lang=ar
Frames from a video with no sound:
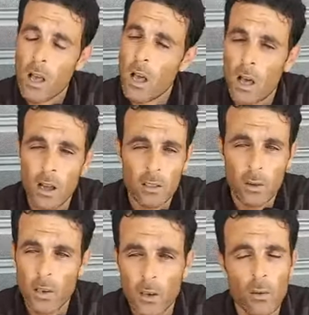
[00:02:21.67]
آه
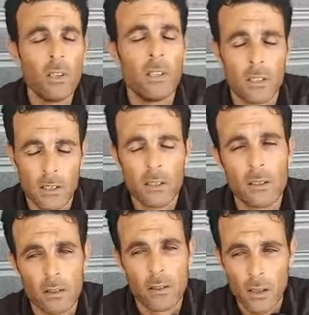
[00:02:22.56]
حطوا لي وليدات
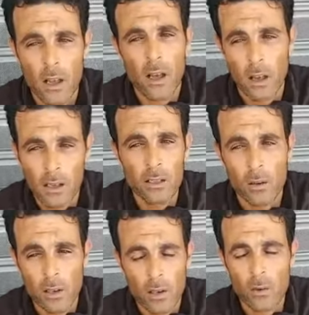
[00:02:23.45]
آه حطوا
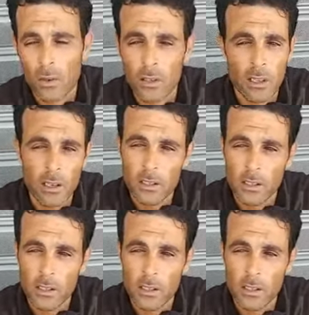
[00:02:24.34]
لي الوليدات